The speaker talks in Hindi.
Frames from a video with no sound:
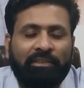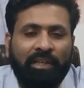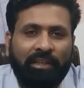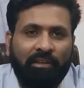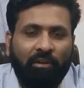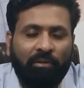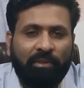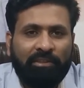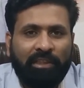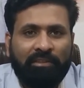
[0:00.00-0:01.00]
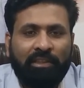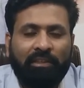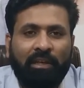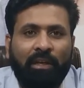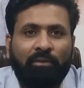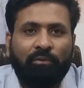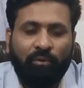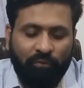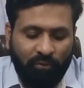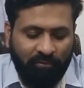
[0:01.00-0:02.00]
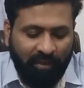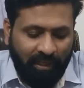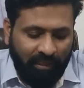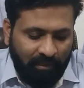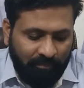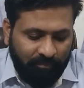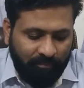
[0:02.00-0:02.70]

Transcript: स्टडी डॉक्यूमेंट्स एक्सेट्रा वो फुल फ़ाइल